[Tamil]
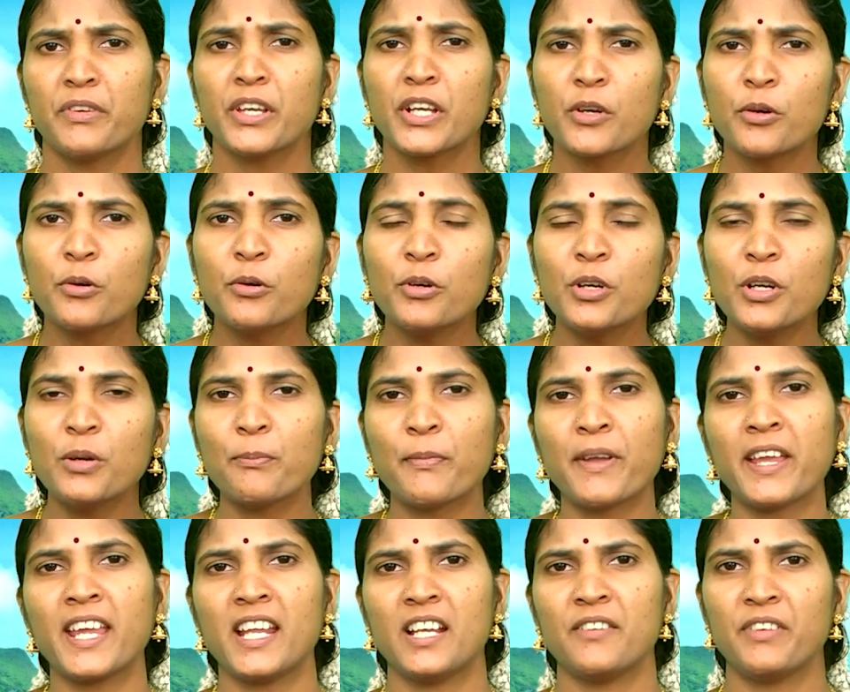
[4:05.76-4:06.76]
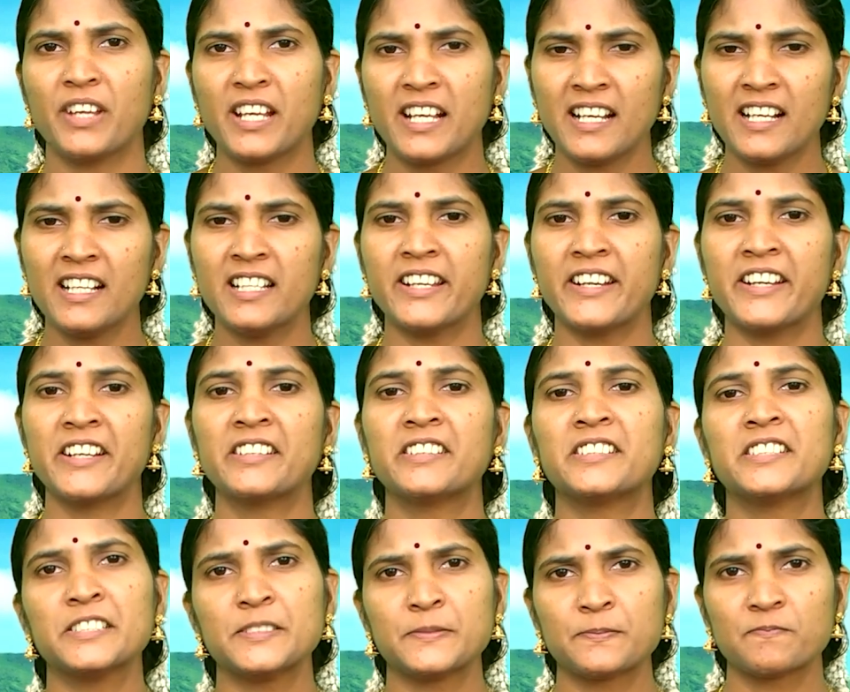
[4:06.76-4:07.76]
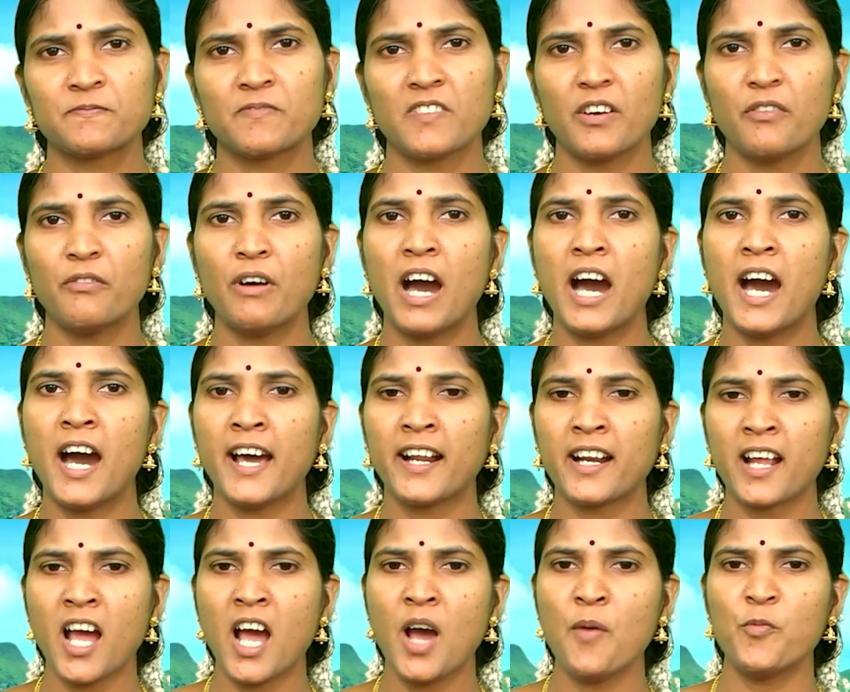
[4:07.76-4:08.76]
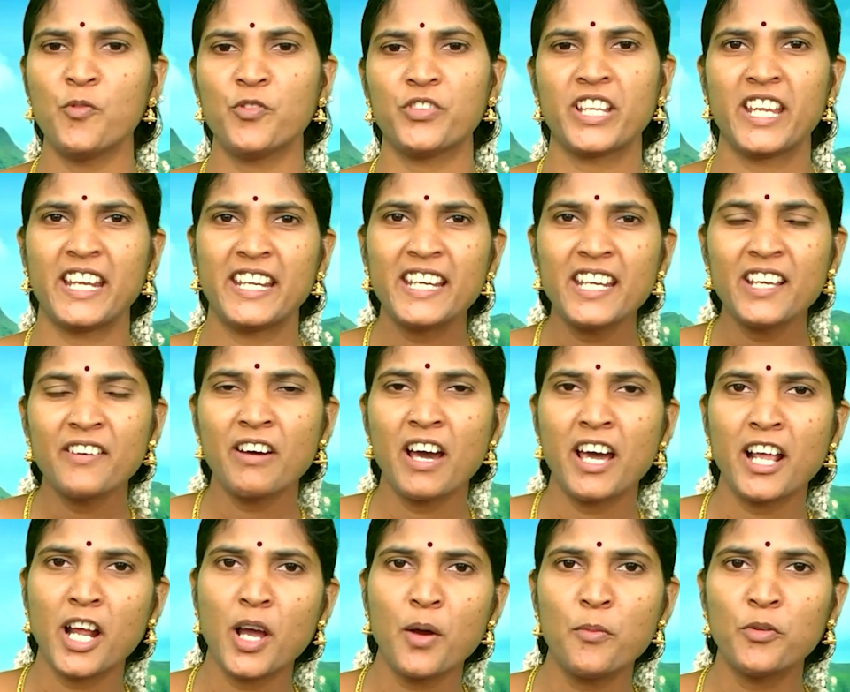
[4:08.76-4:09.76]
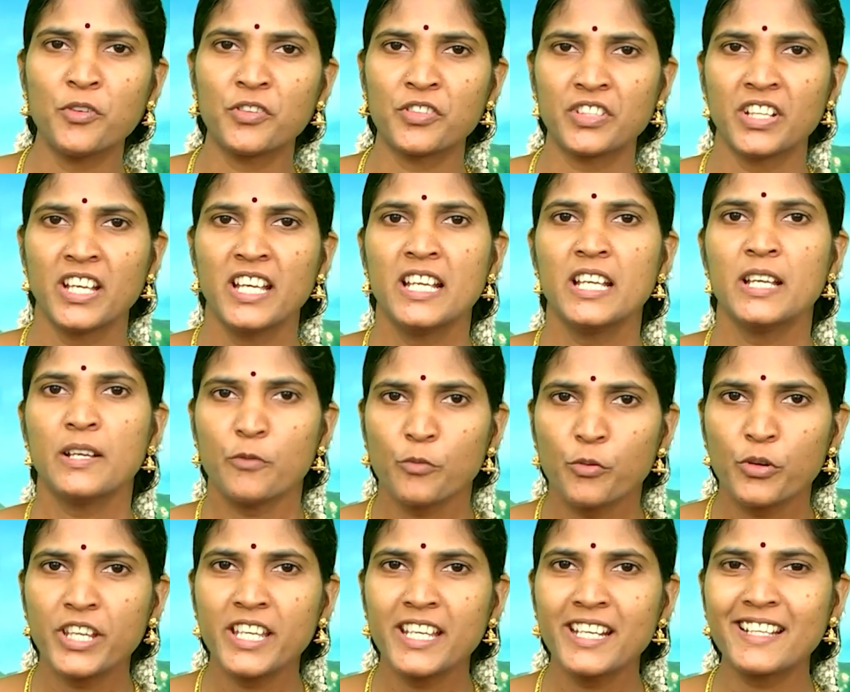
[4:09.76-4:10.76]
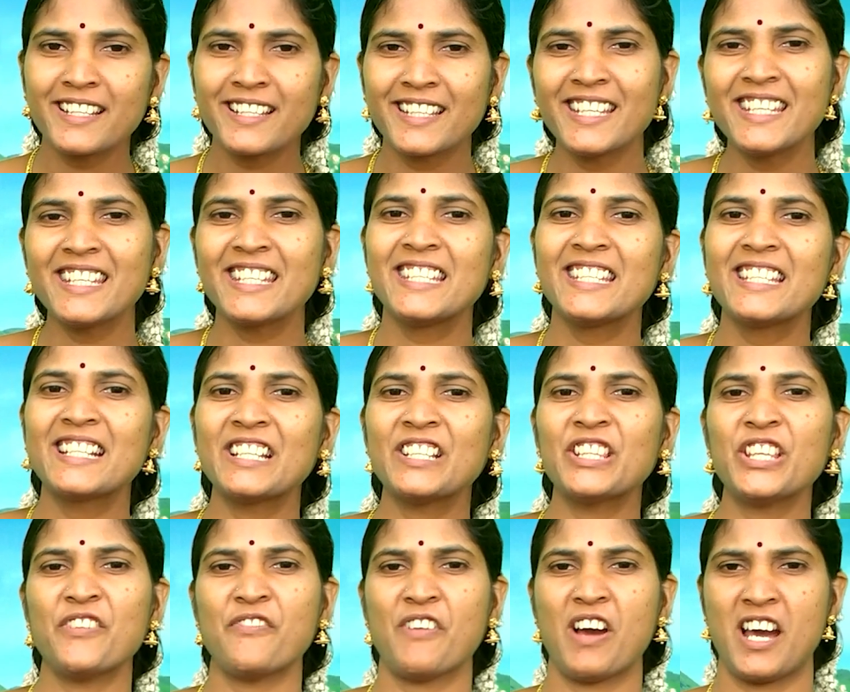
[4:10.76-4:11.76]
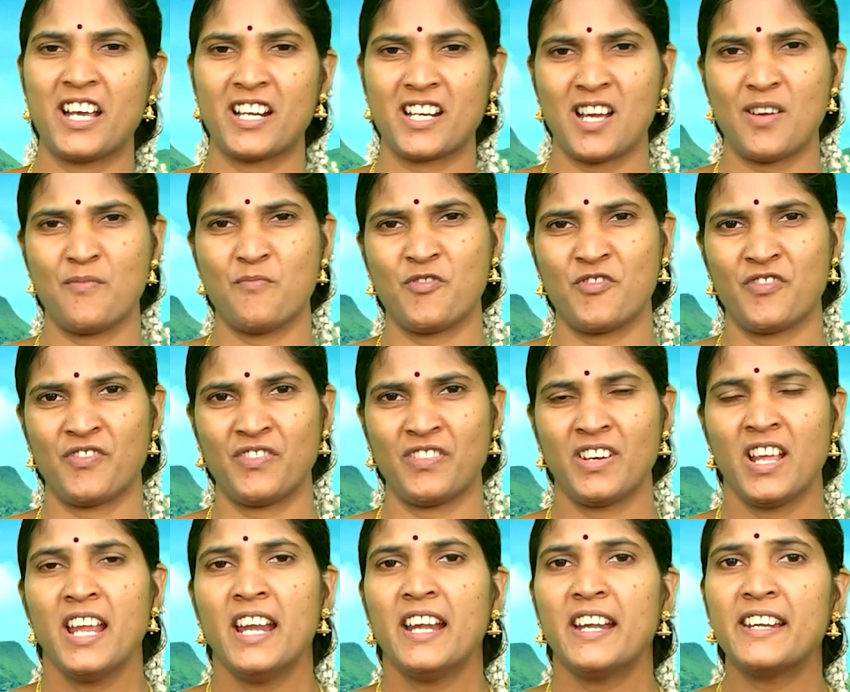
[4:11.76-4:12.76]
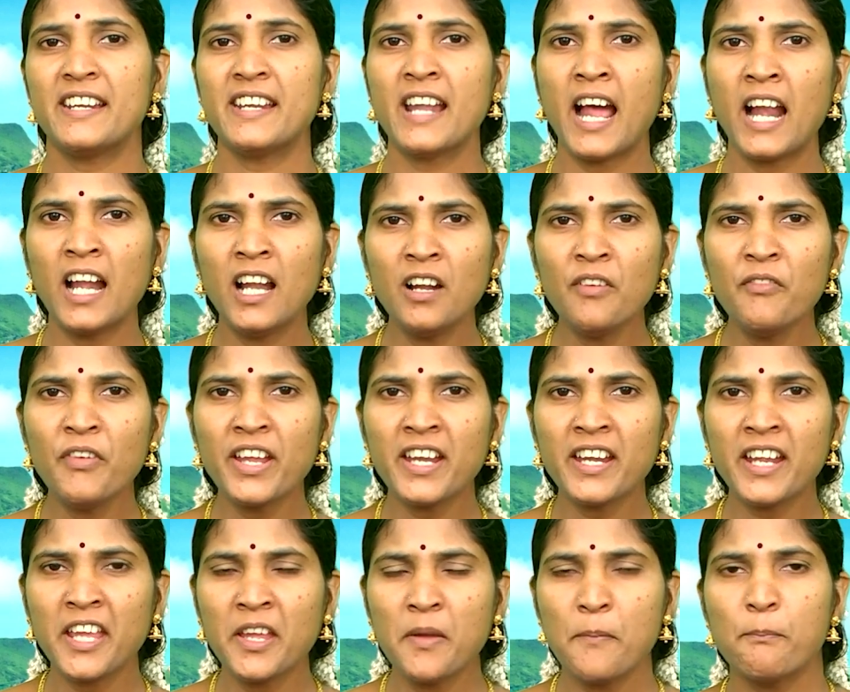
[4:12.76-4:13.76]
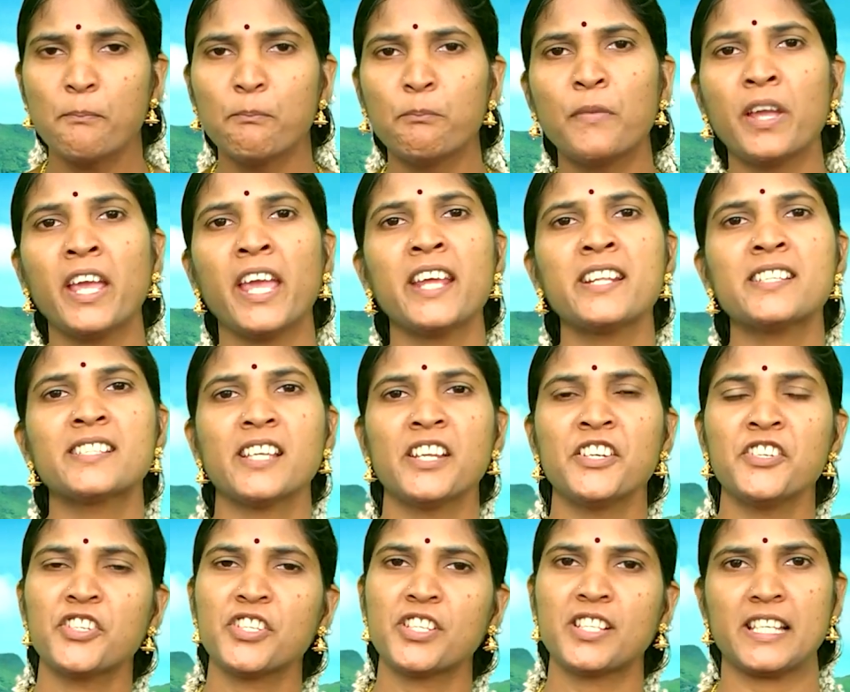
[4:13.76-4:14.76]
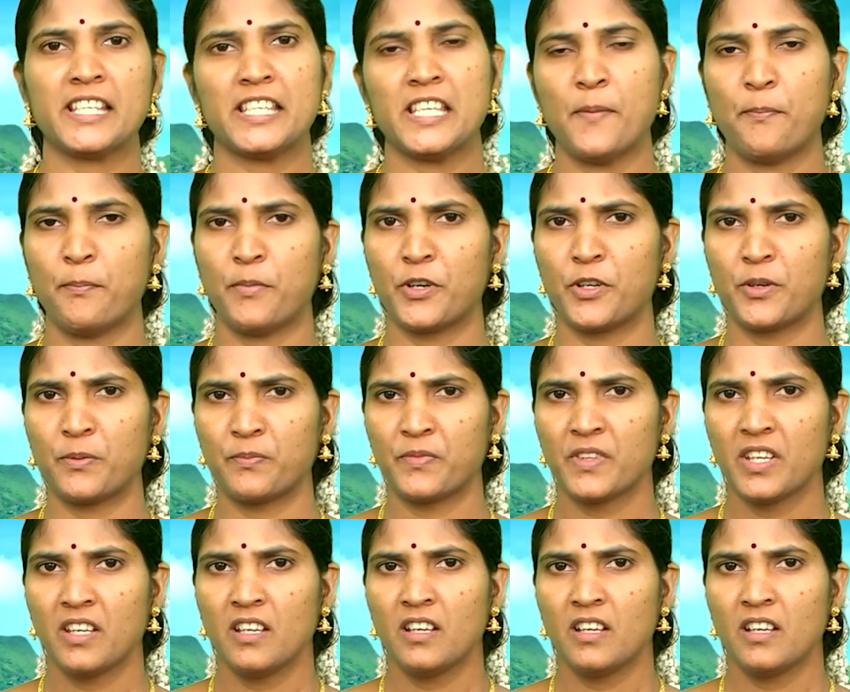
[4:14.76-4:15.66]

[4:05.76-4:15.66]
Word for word: விக்குள் மேல் விக்கல் எடுத்து வாராமுன் என்ன வாராமுன் உயிர்க்கு இறுதி வாராமுன் நல்வினை மேற்சென்று செய்யப்படும்